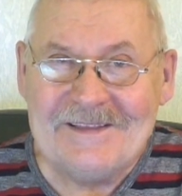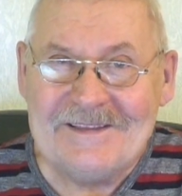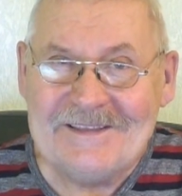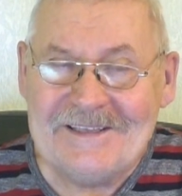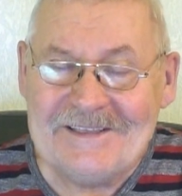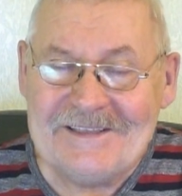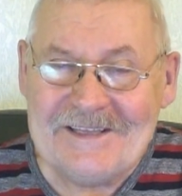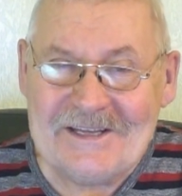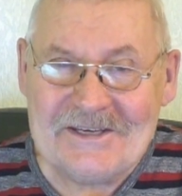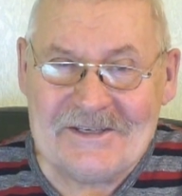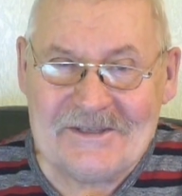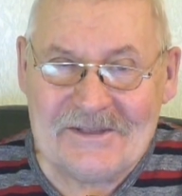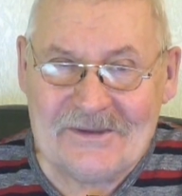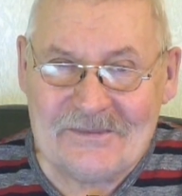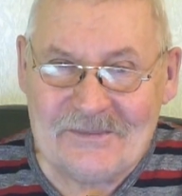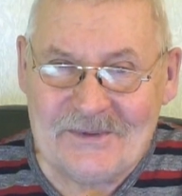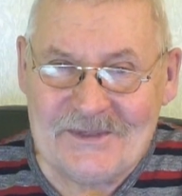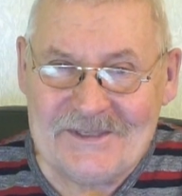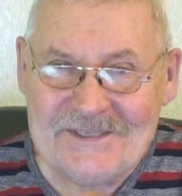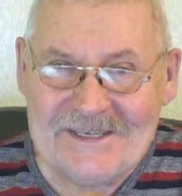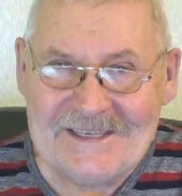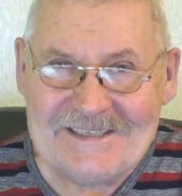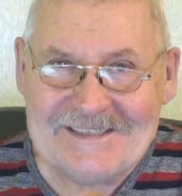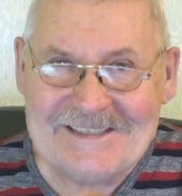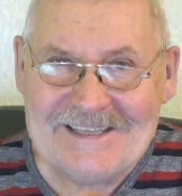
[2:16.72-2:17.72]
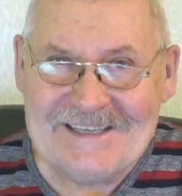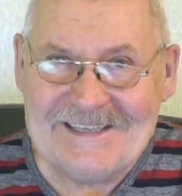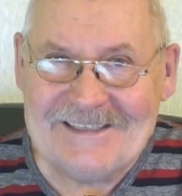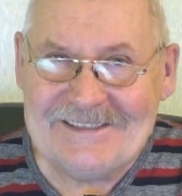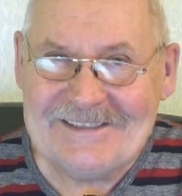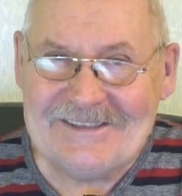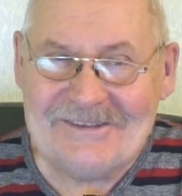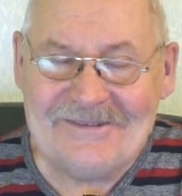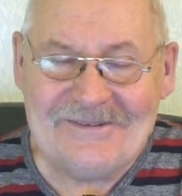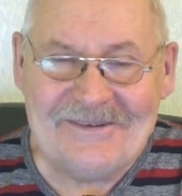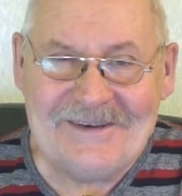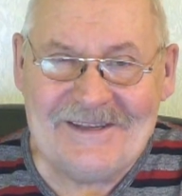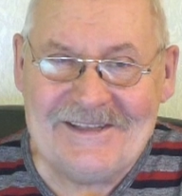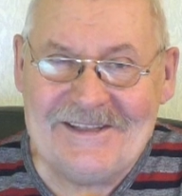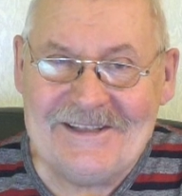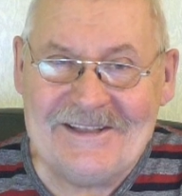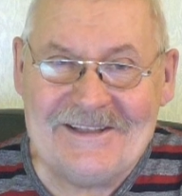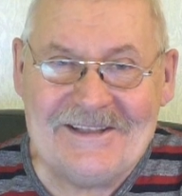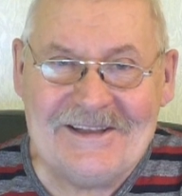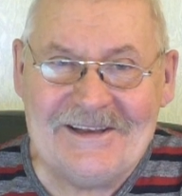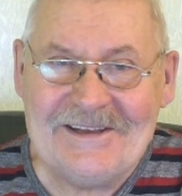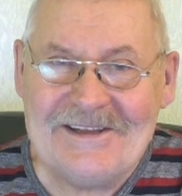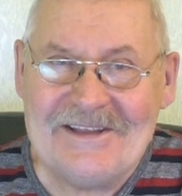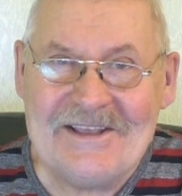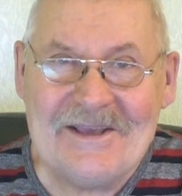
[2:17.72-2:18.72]
на дачном участке этот
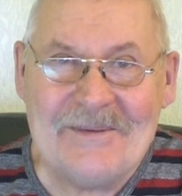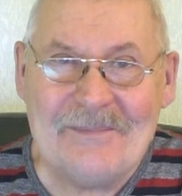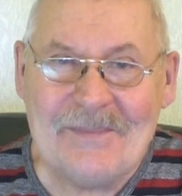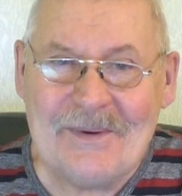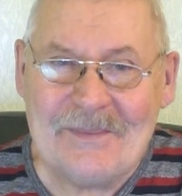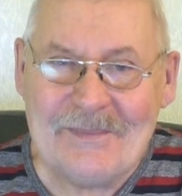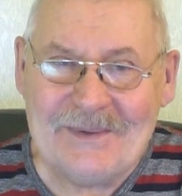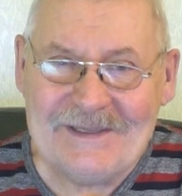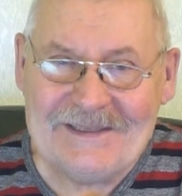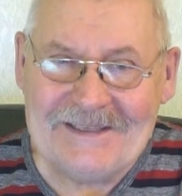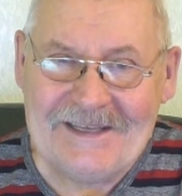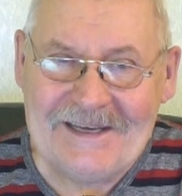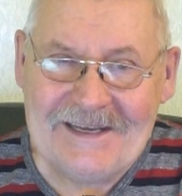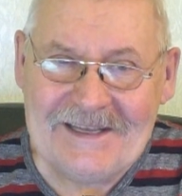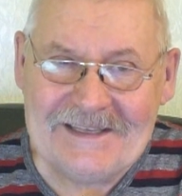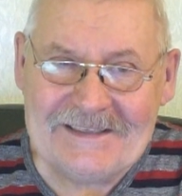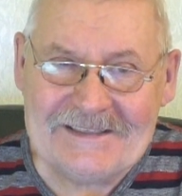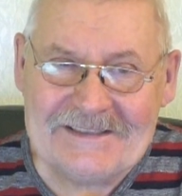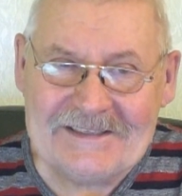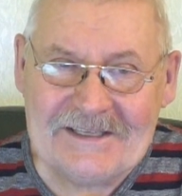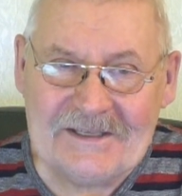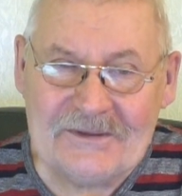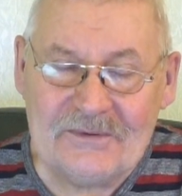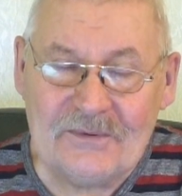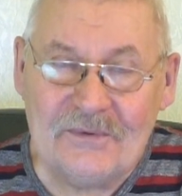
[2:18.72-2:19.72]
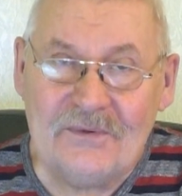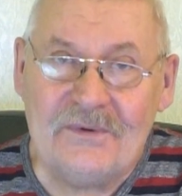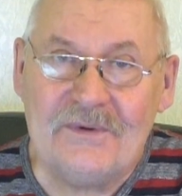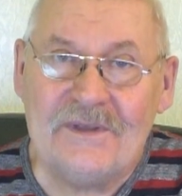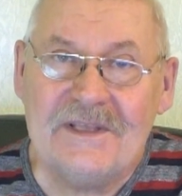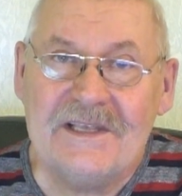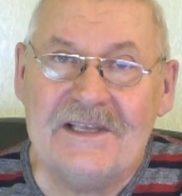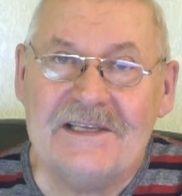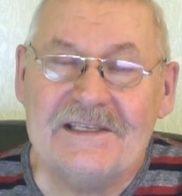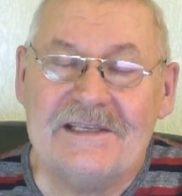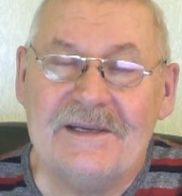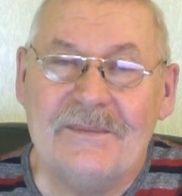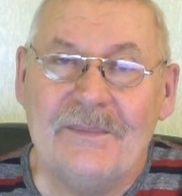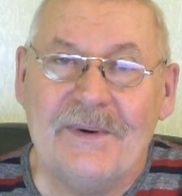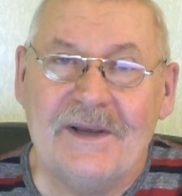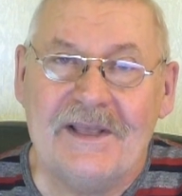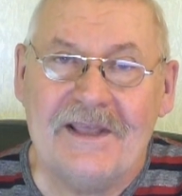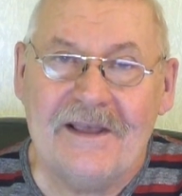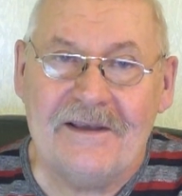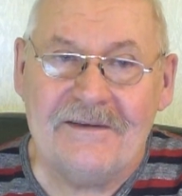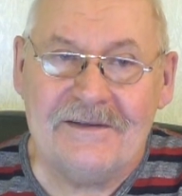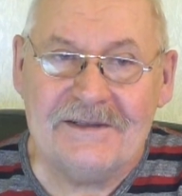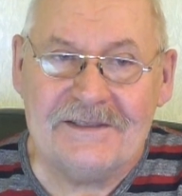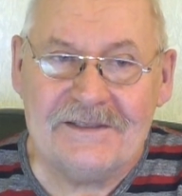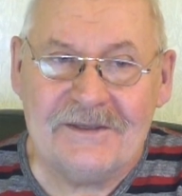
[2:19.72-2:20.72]
вредитель не попадается, но ну, если
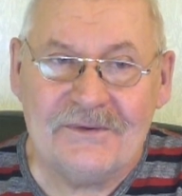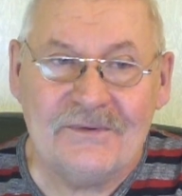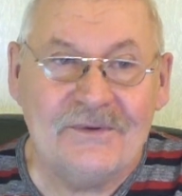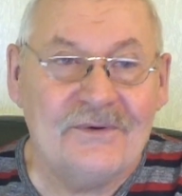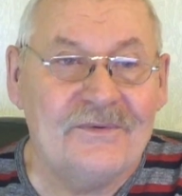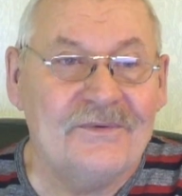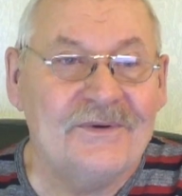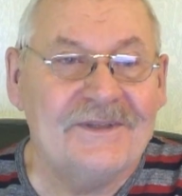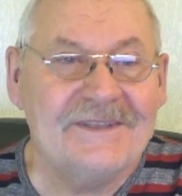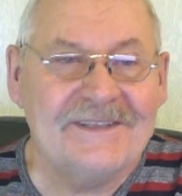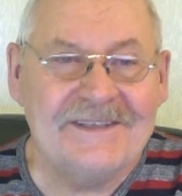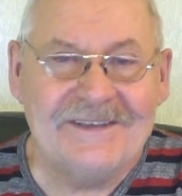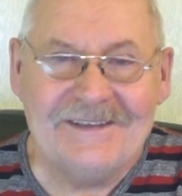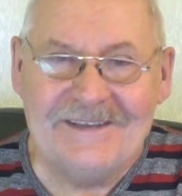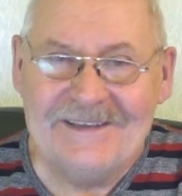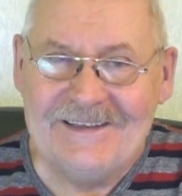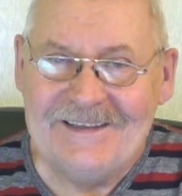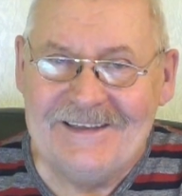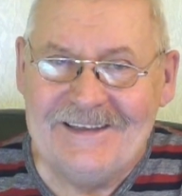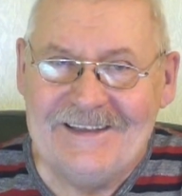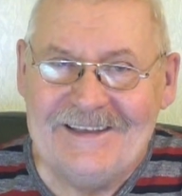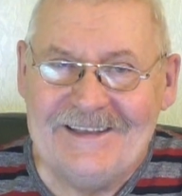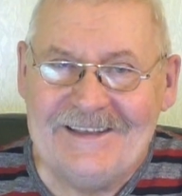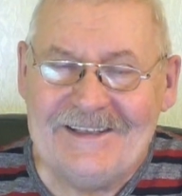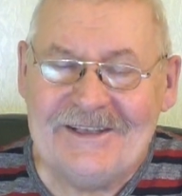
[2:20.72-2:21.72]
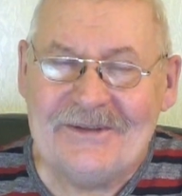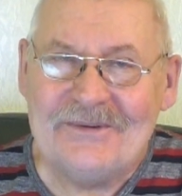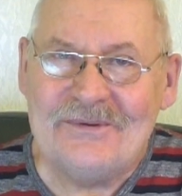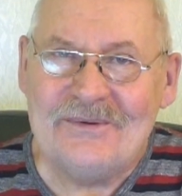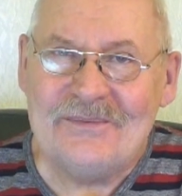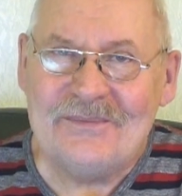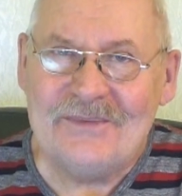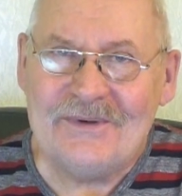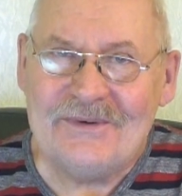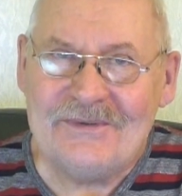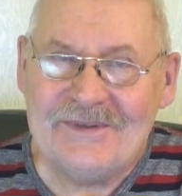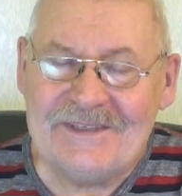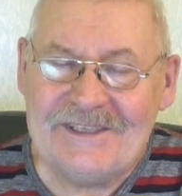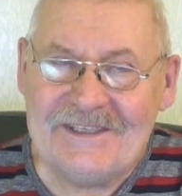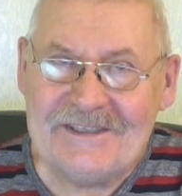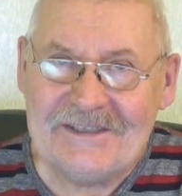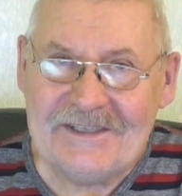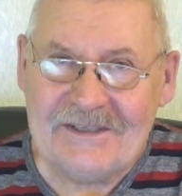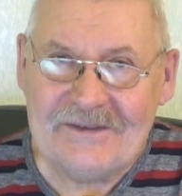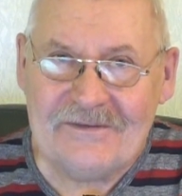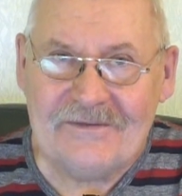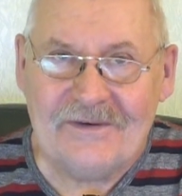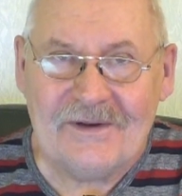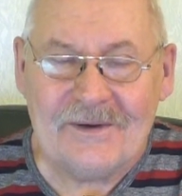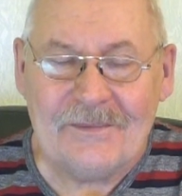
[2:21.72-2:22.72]
появится, то вот я думаю, вот
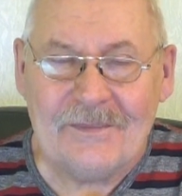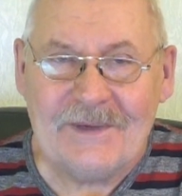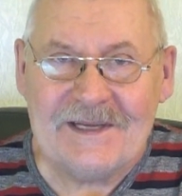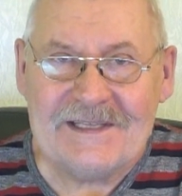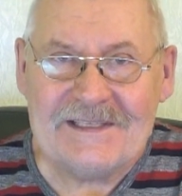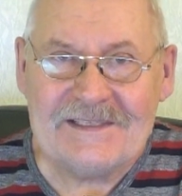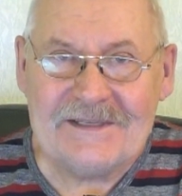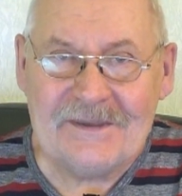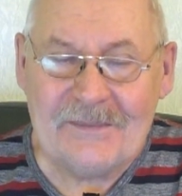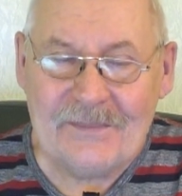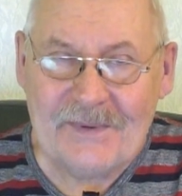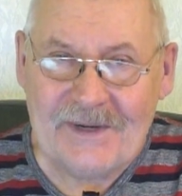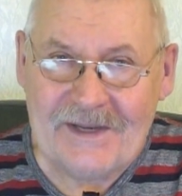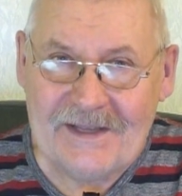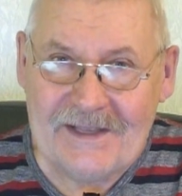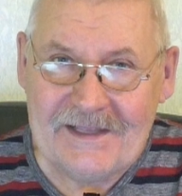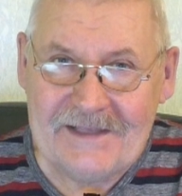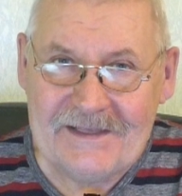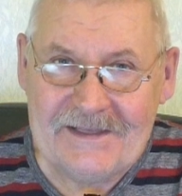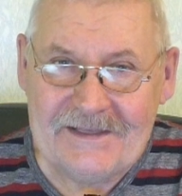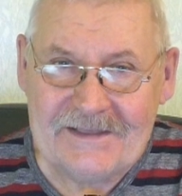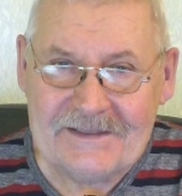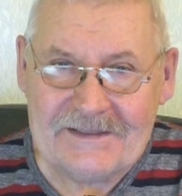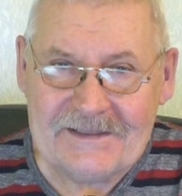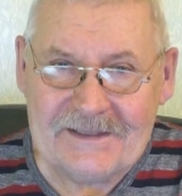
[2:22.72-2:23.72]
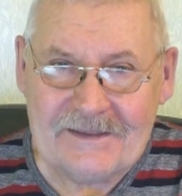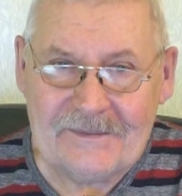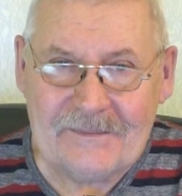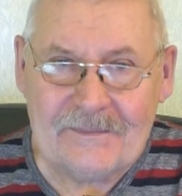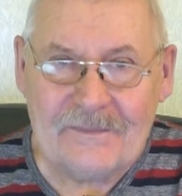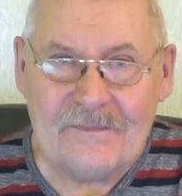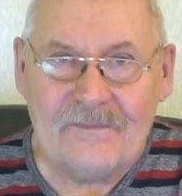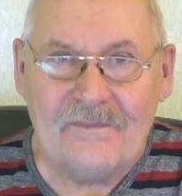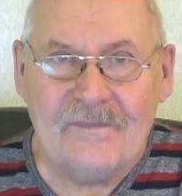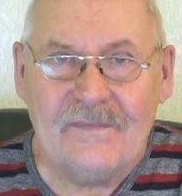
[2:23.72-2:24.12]
эта информация пригодится.